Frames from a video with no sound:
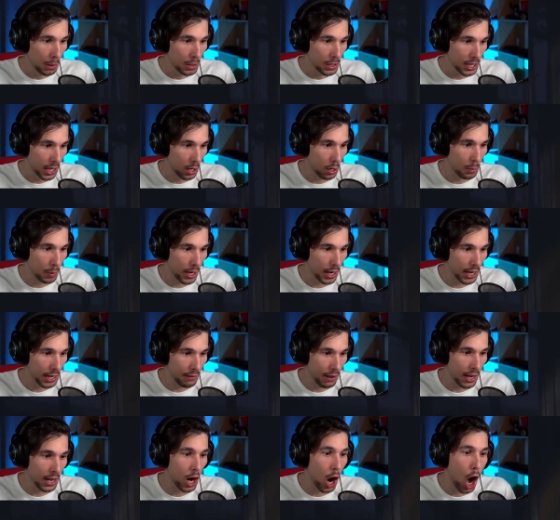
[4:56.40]
Stanno per
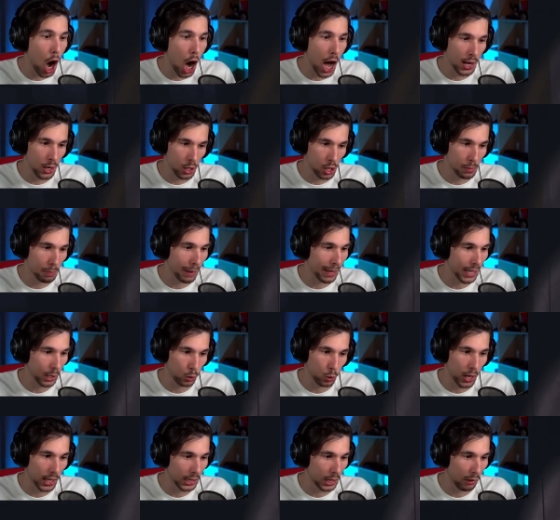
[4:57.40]
arrivare... No, hanno
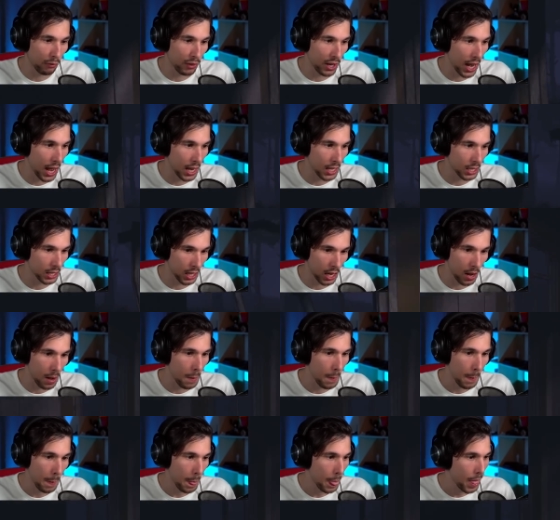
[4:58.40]
spaccato un'altra
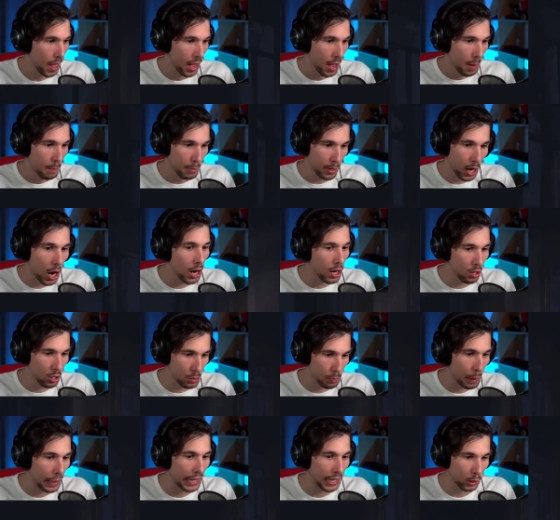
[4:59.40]
finestra. Però hanno
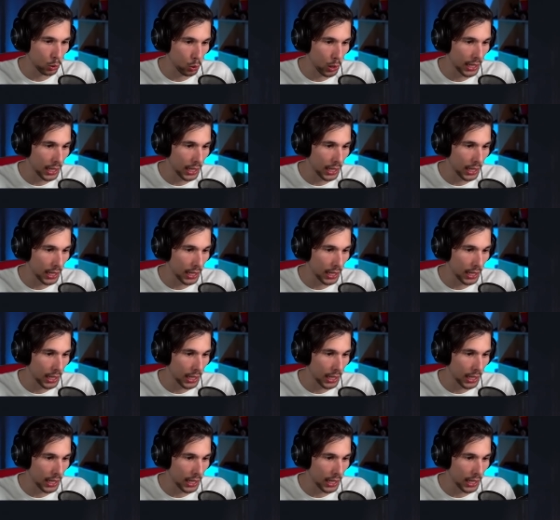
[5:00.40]
spaccato